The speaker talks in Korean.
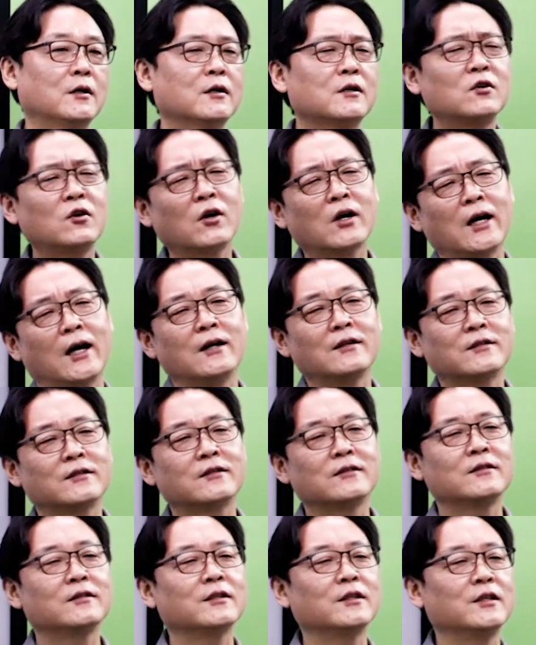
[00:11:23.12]
그런
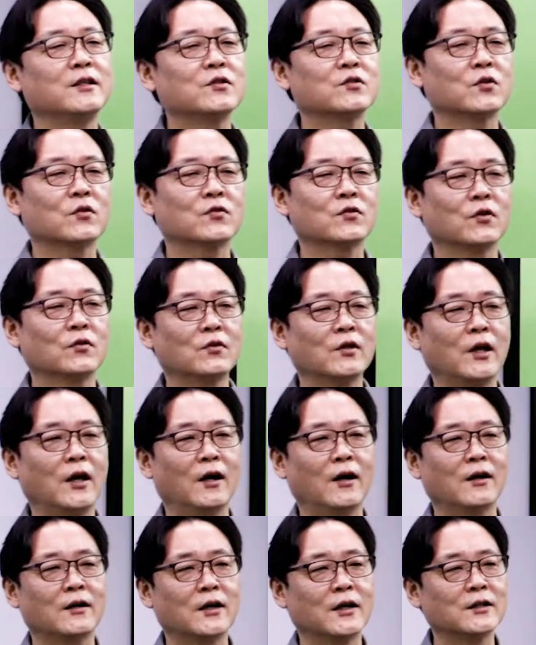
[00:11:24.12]
갈등들이
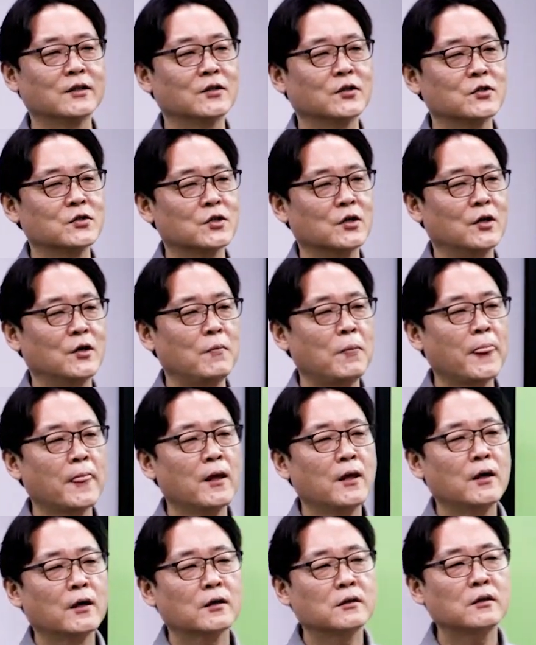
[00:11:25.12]
있었었다라는 거죠.
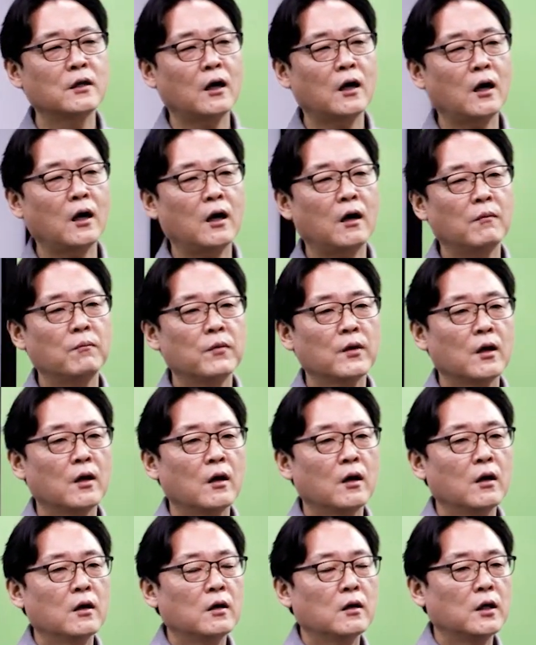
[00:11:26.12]
그다음
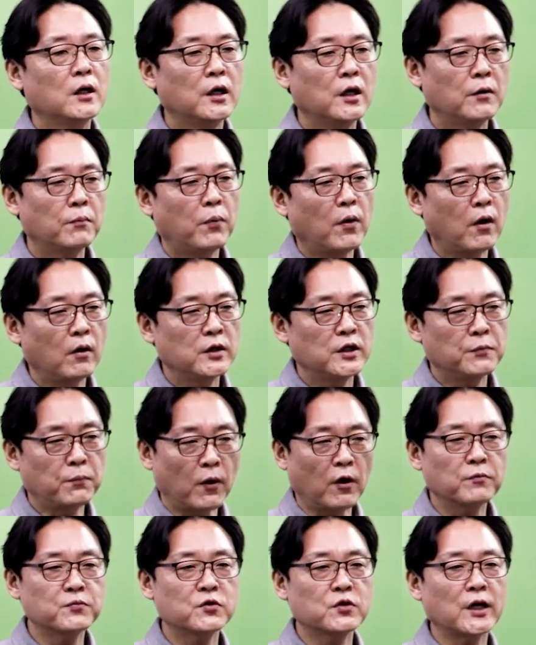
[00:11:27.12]
이, 법, 이
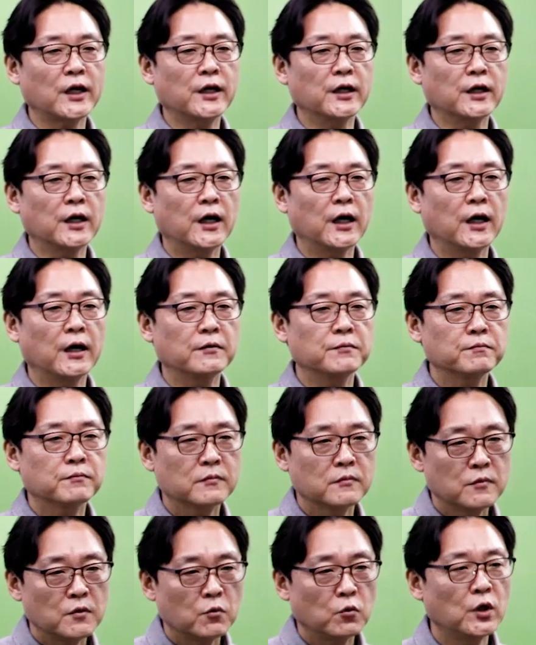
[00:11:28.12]
법사위가
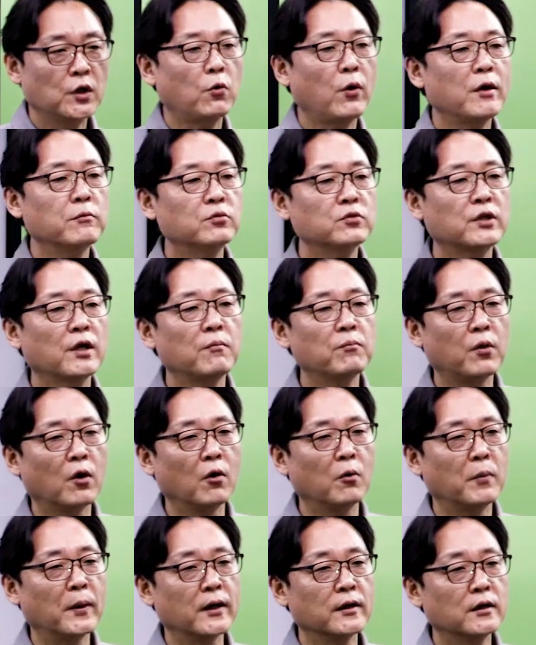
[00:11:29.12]
이 회부된
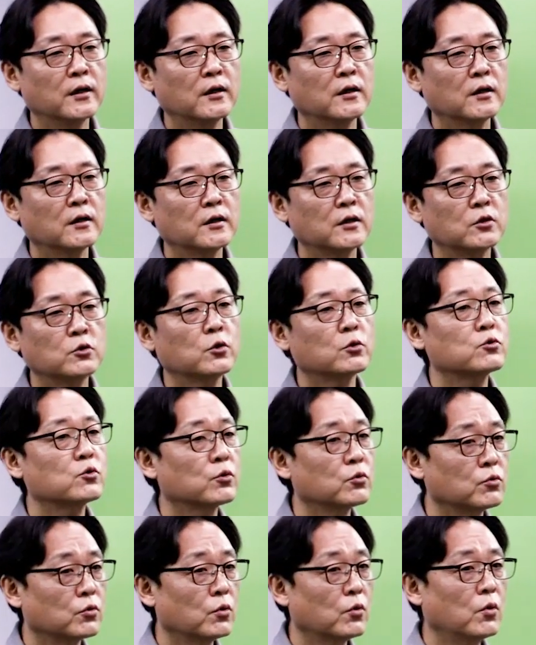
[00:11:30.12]
법안을
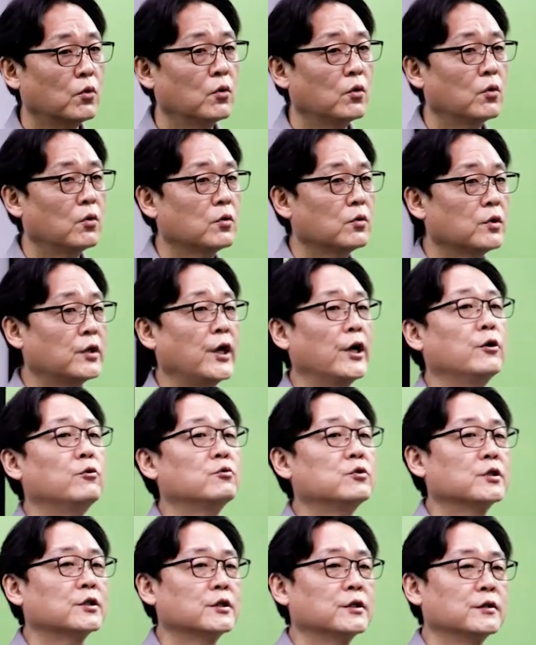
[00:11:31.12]
의도적으로
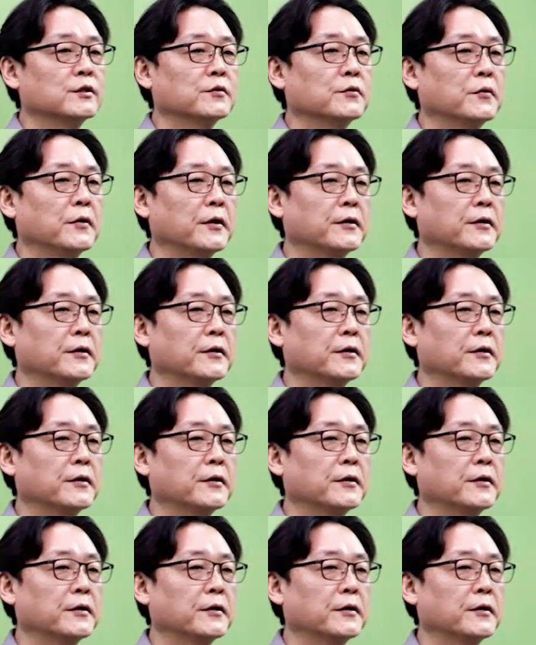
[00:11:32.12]
계류시키는 거예요.